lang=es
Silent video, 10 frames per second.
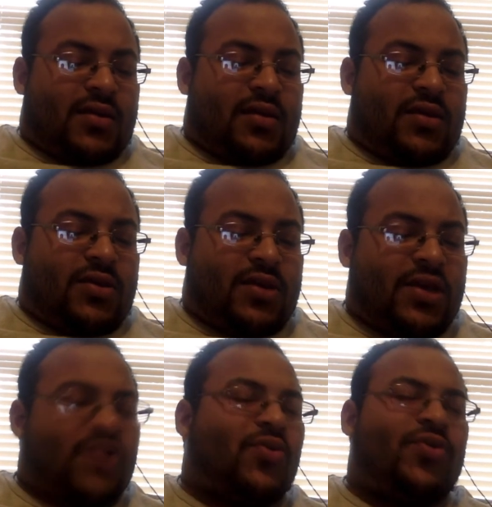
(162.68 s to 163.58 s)
Y yo
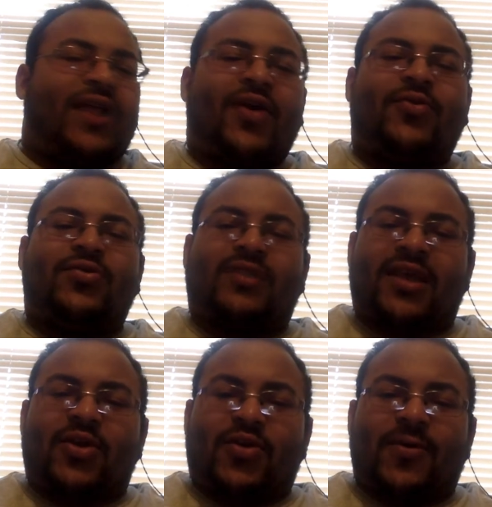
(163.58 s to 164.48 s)
quiero orar con
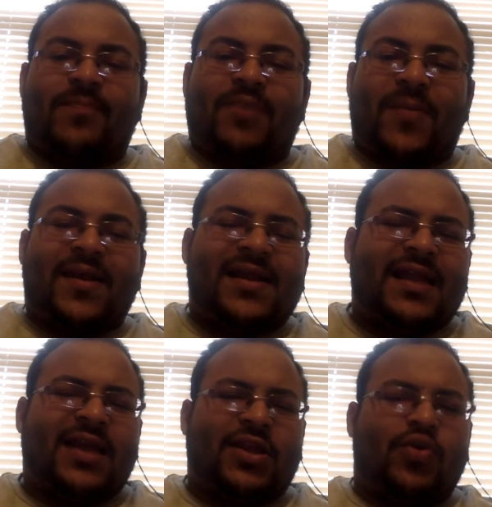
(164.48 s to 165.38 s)
usted hoy para
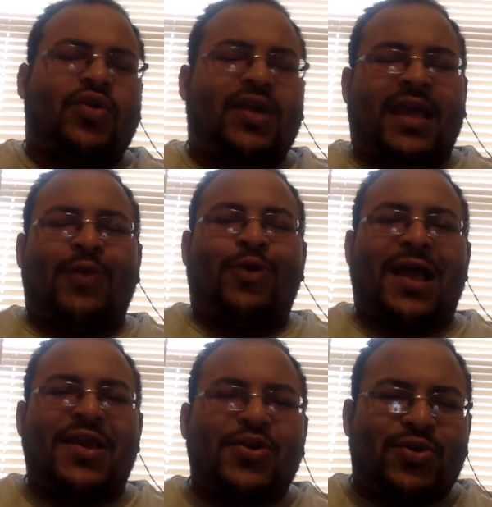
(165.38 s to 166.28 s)
pedirle a Dios que nos
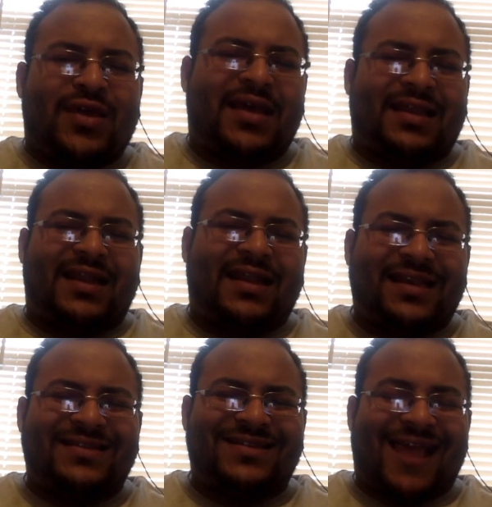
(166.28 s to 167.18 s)
ayude a
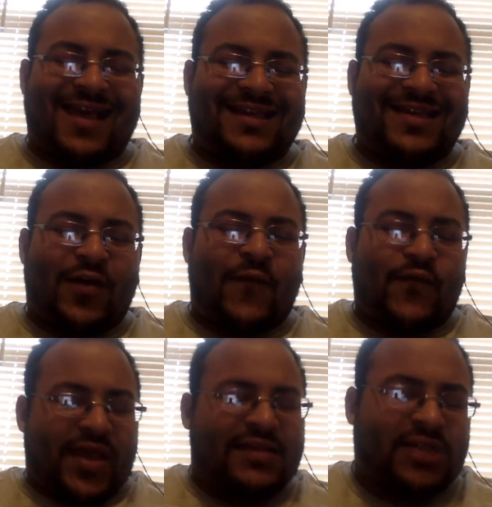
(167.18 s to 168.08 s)
tener esa, esa
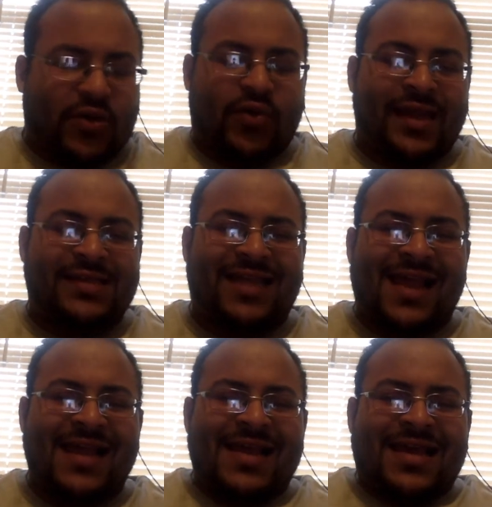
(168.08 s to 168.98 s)
confianza, con
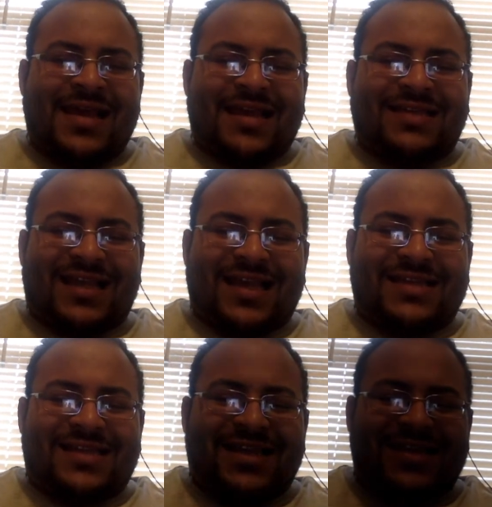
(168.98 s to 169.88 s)
esa
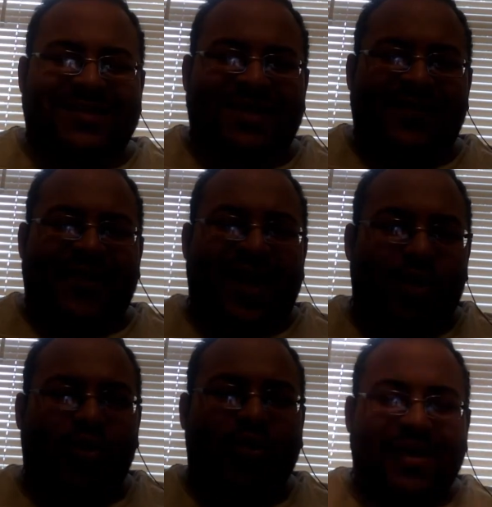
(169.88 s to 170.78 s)
ese, ese,
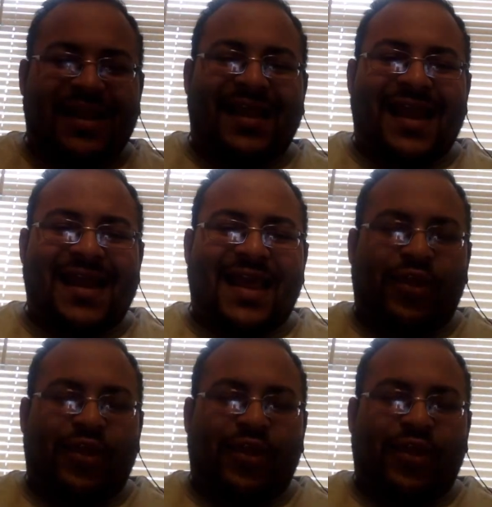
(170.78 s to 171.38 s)
valor de darle a